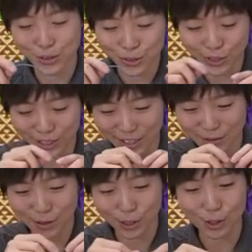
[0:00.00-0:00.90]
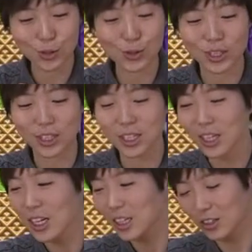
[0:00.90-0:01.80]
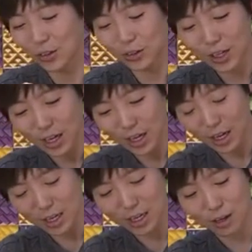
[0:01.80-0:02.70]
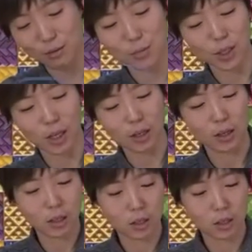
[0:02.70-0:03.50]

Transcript: 출력할 때만 쓰고 있는 그런 아이입니다